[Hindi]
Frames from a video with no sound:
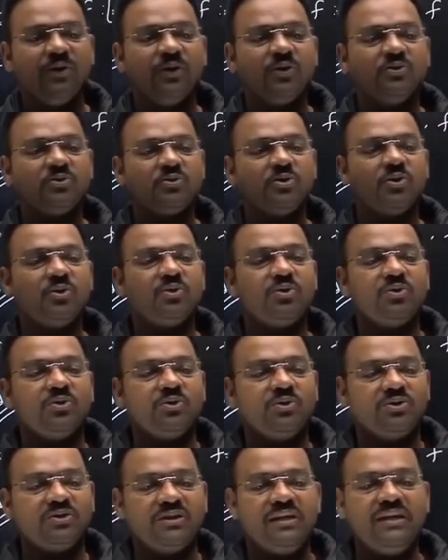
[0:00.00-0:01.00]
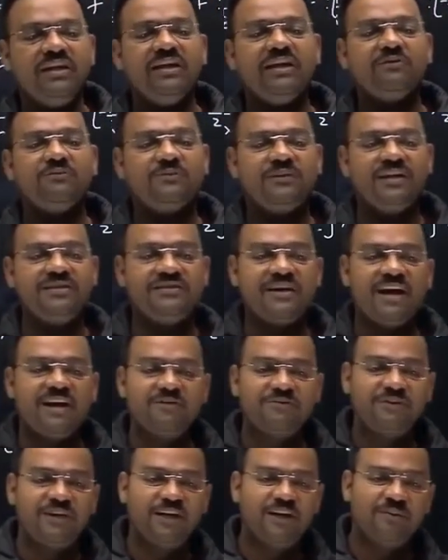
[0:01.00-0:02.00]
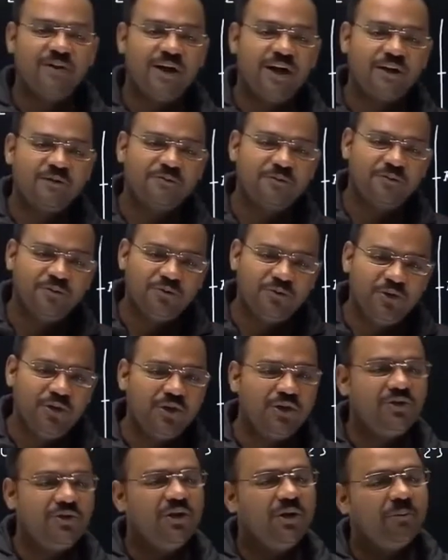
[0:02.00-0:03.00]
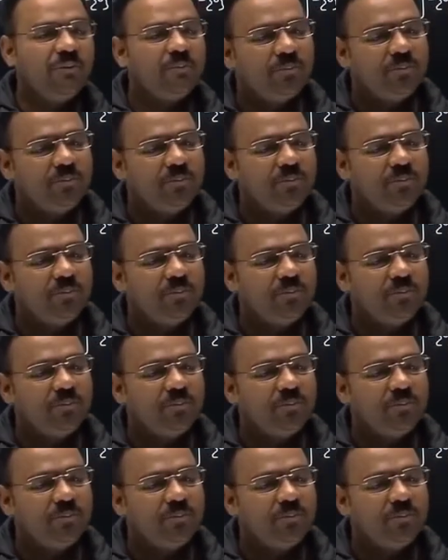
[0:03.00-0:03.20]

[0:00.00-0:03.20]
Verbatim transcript: तो तीन हफ्ते चार हफ्ते के बाद धीरे धीरे